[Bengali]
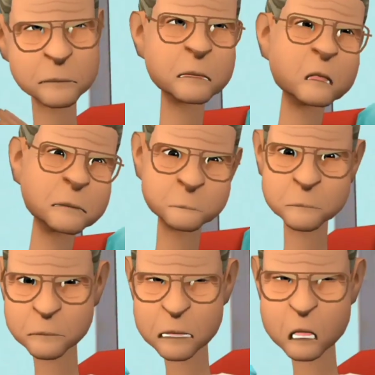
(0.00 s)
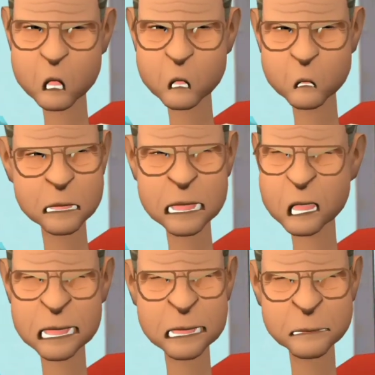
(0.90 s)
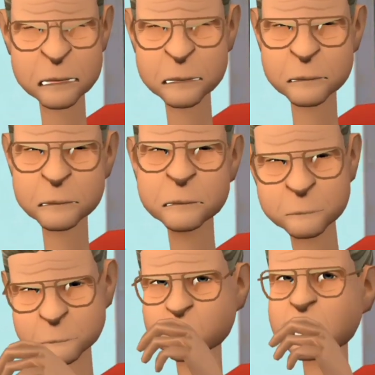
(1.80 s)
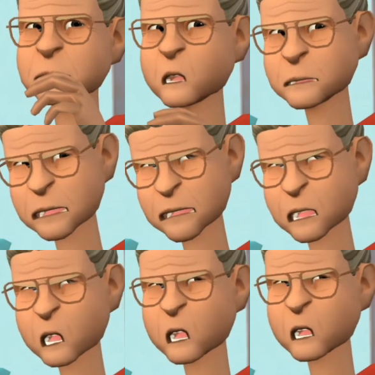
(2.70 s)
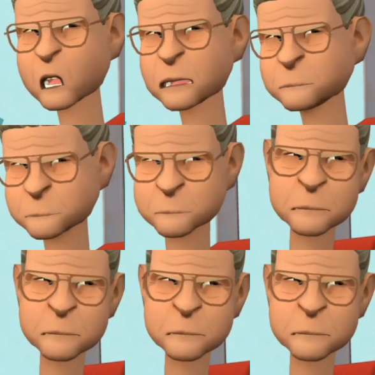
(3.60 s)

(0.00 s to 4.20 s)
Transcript: এই যুগের মায়াগের কাছে কিছু কোয়া যায় না কালারে কালা কইছে তো কি হয়েছে